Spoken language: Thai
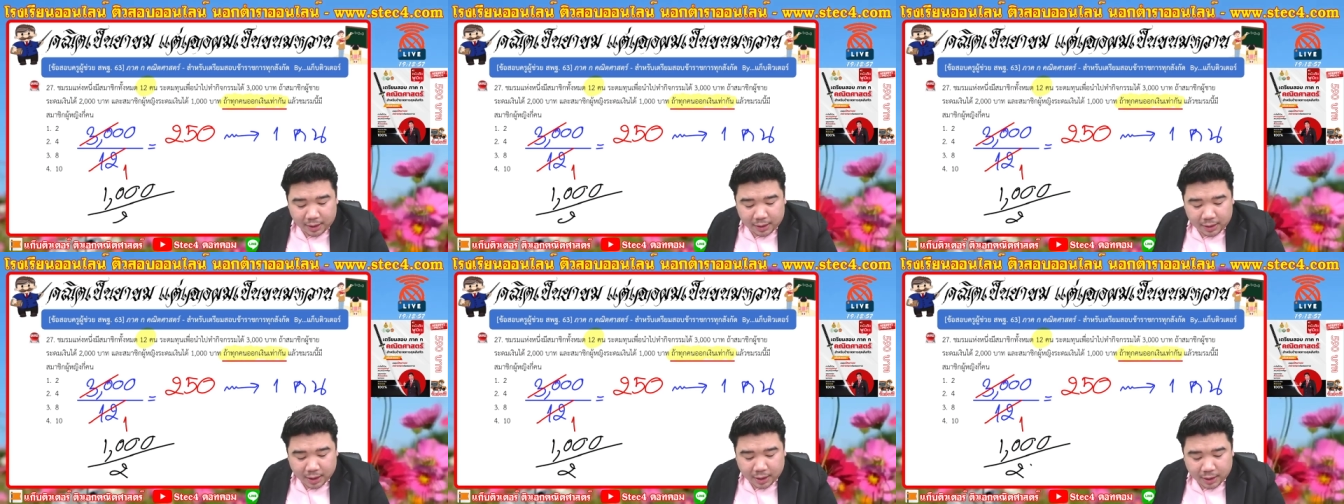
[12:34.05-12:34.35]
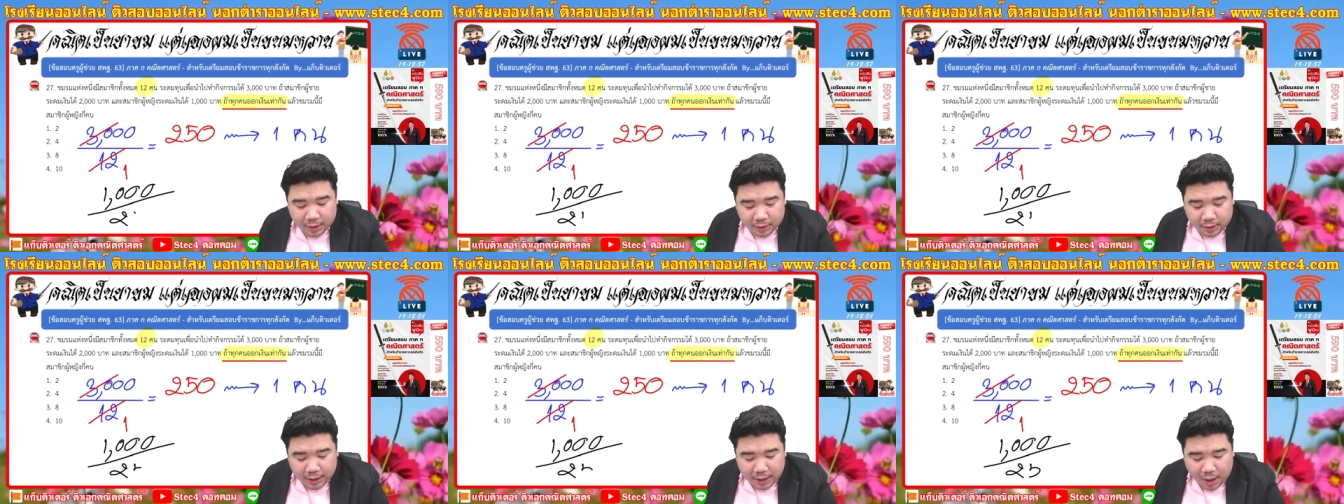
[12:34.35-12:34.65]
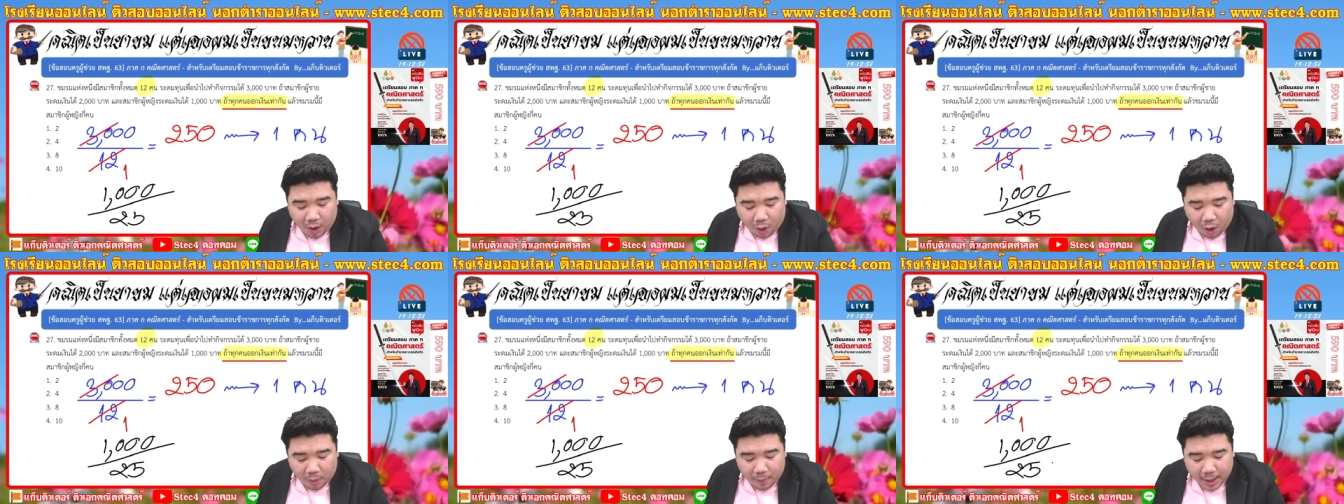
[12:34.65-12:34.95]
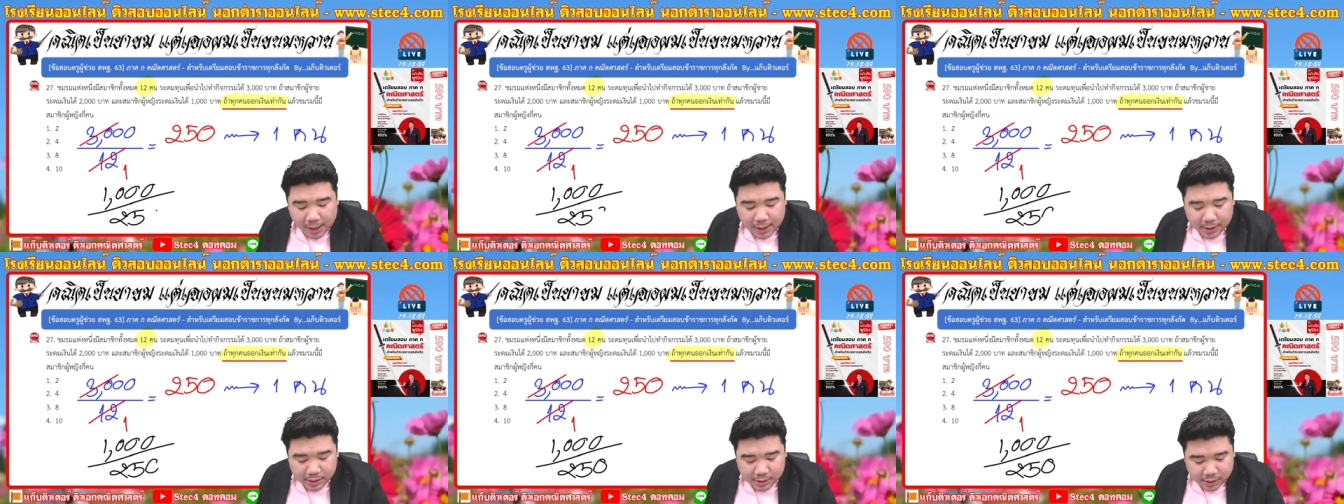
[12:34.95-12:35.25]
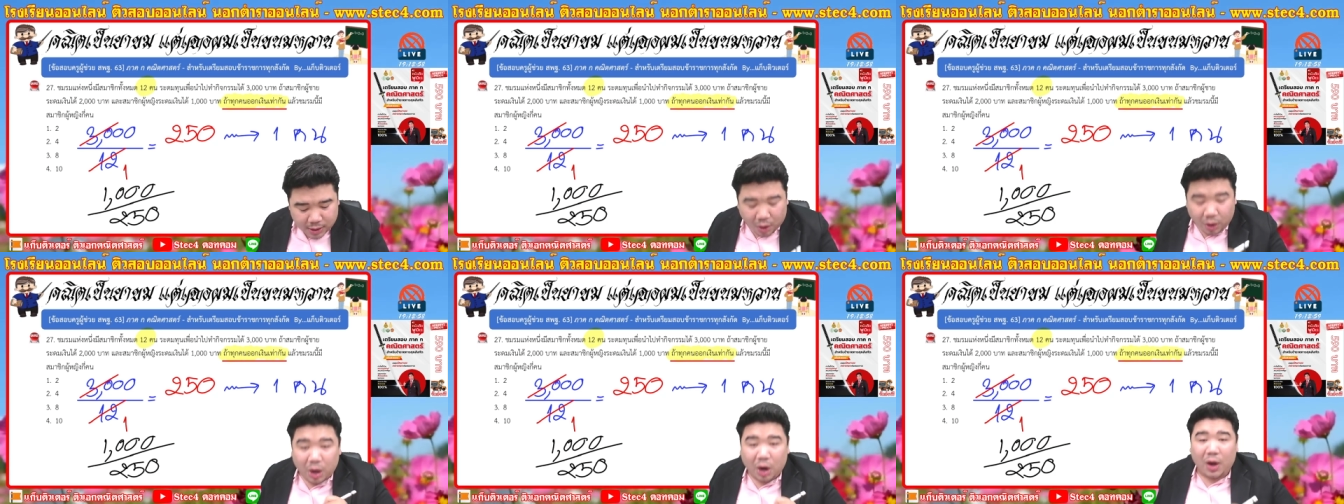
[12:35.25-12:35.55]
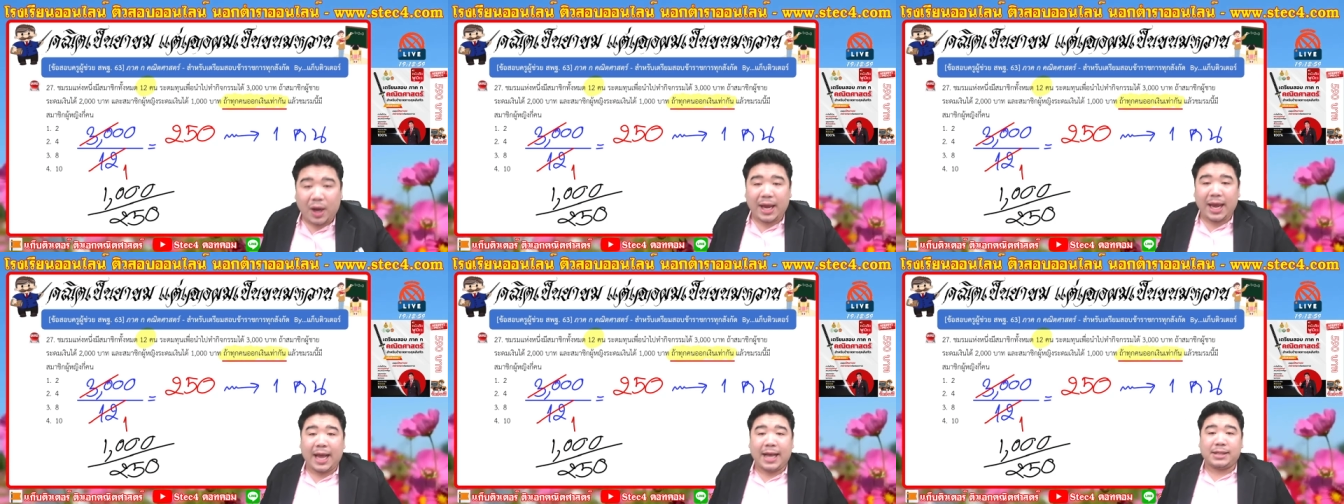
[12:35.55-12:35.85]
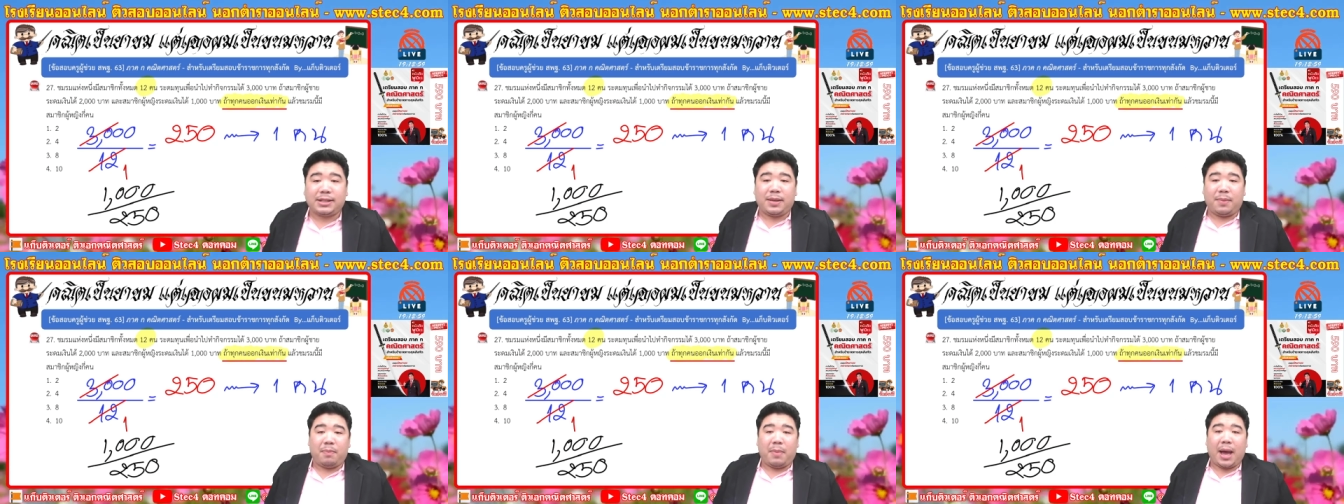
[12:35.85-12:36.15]
เงินที่ออกมาเนี่ยสองร้อยห้า
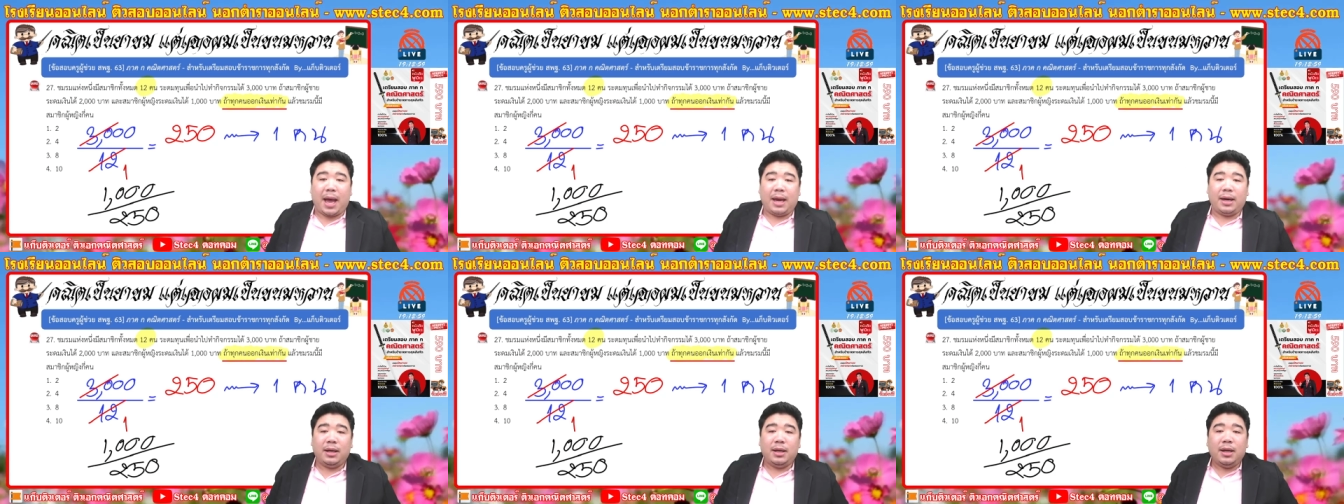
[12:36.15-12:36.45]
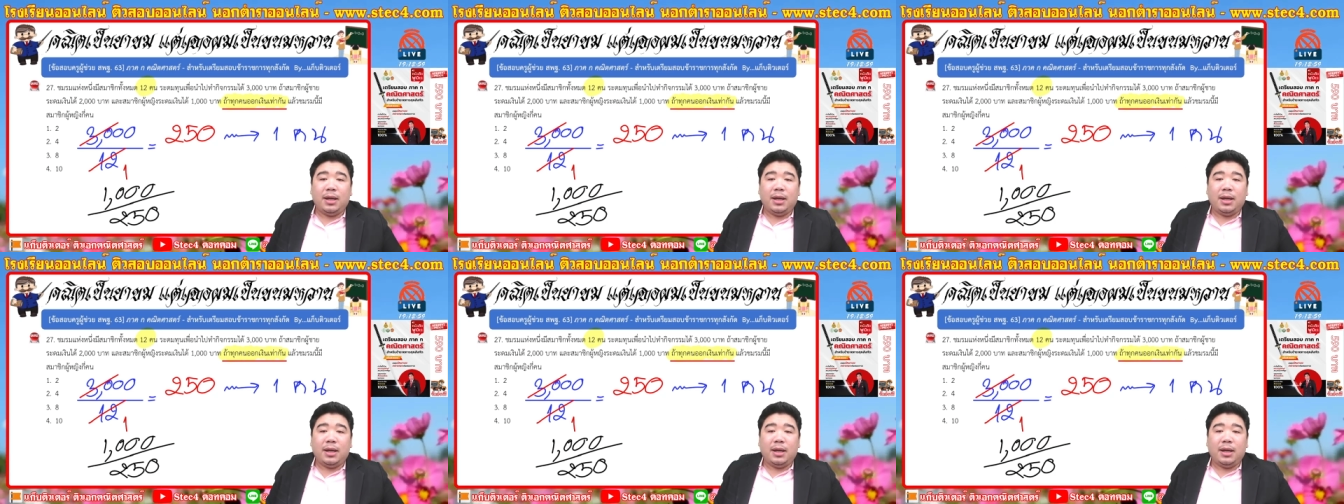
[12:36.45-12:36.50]
สิบบาท